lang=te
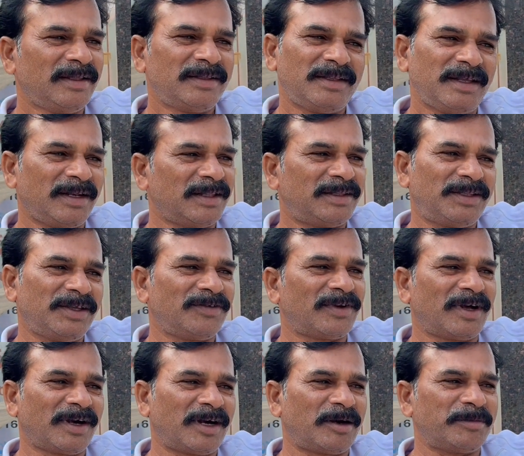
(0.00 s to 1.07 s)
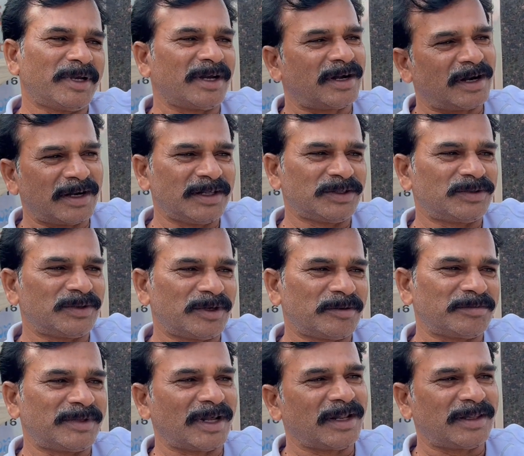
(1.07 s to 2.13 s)
దీన్ని తీవ్రంగా మేము ఖండిస్తున్నాం
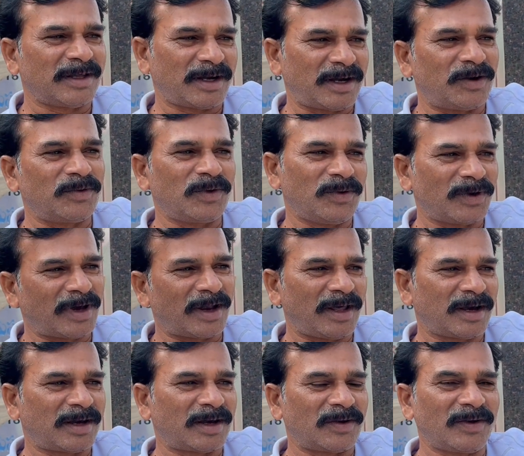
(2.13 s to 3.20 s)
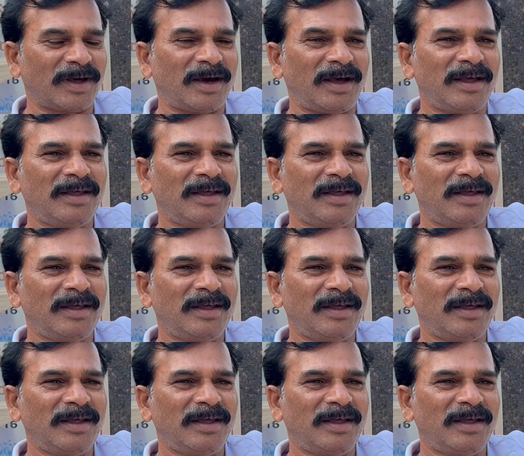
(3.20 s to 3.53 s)
దళిత కవులు కళాకారులుగా